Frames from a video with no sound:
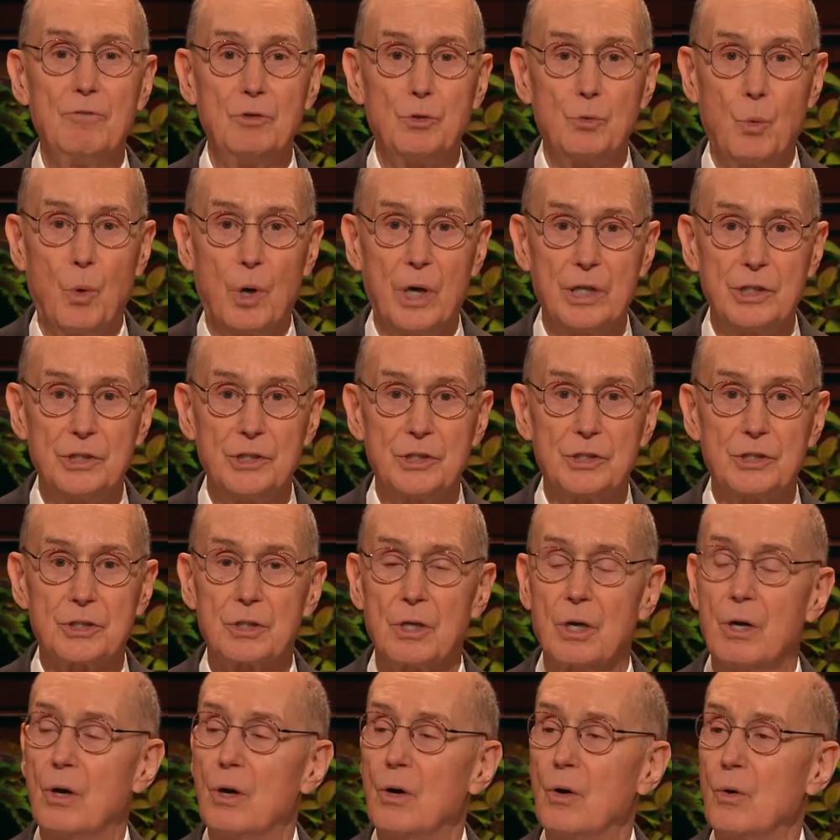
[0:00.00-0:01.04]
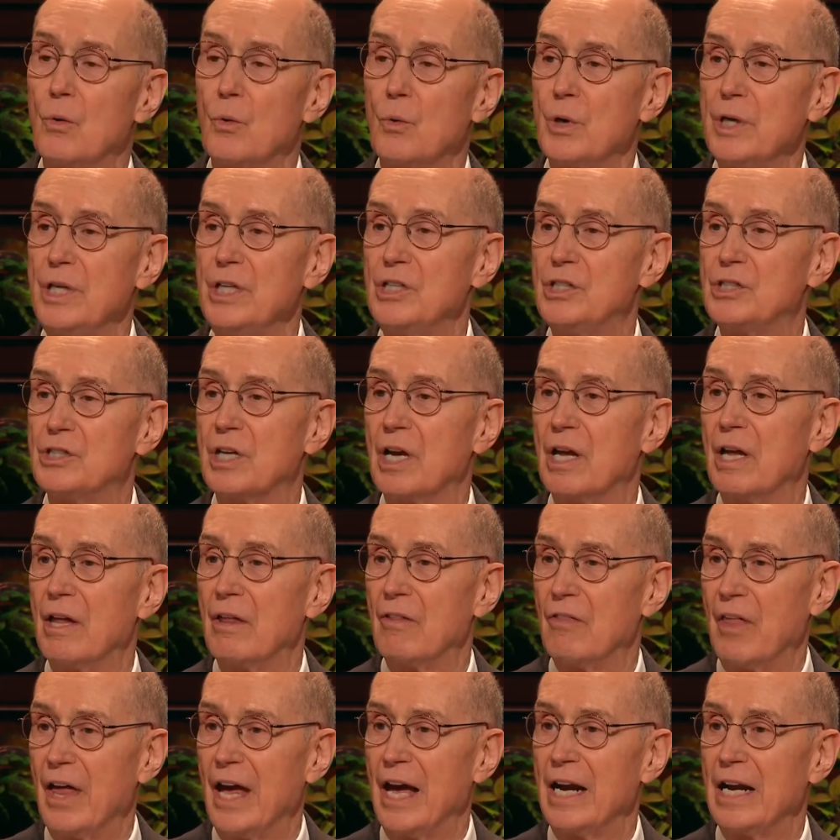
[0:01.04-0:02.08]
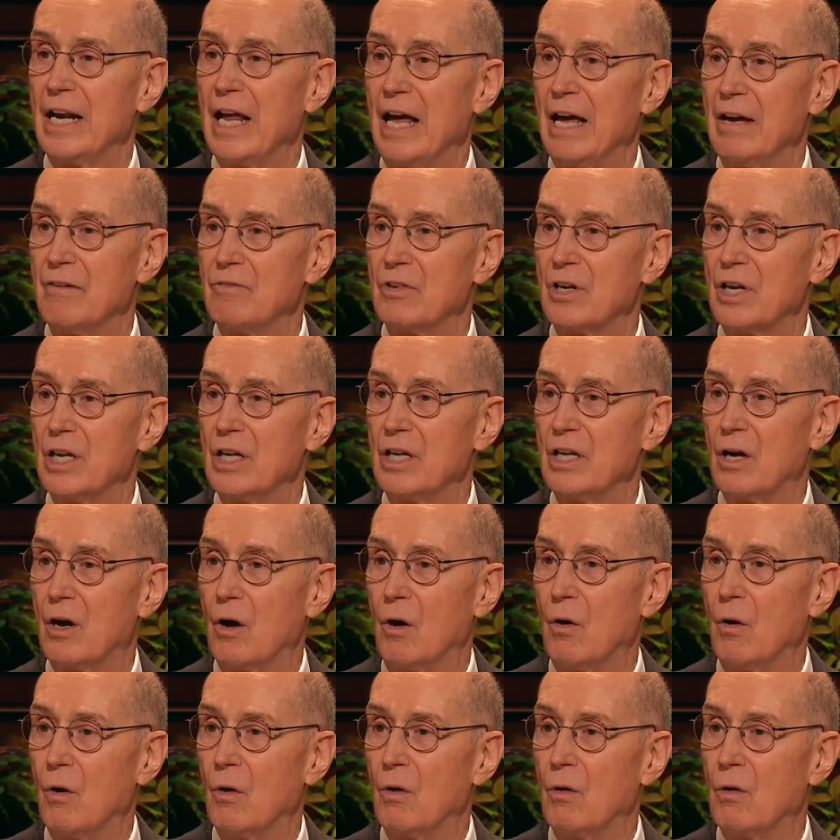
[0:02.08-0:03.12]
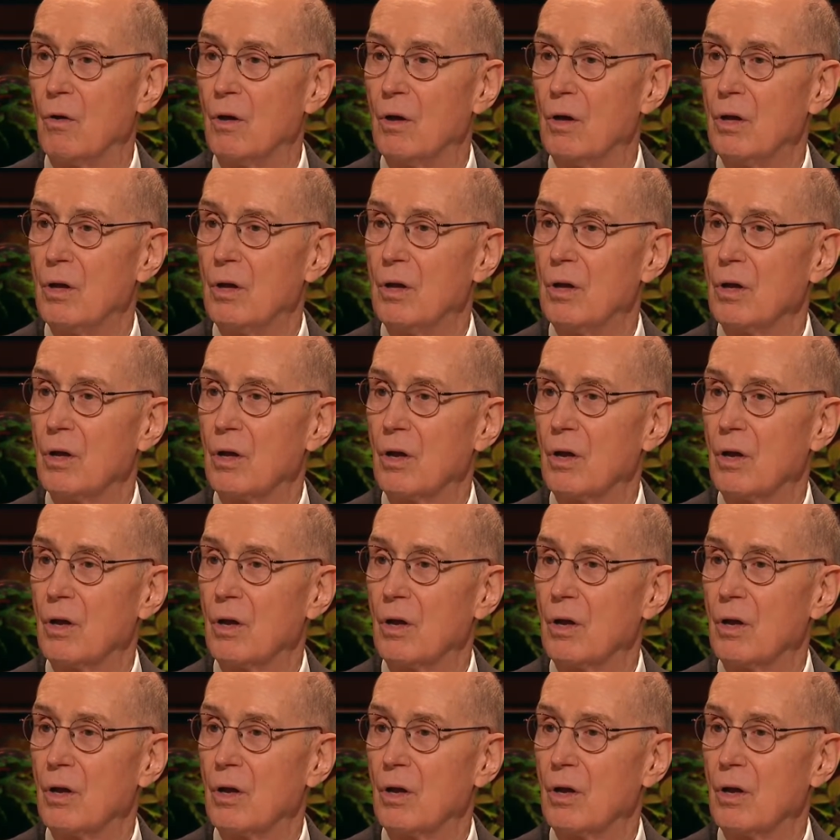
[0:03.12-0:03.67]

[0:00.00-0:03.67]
i miei cari a raggiungere questo obiettivo celeste.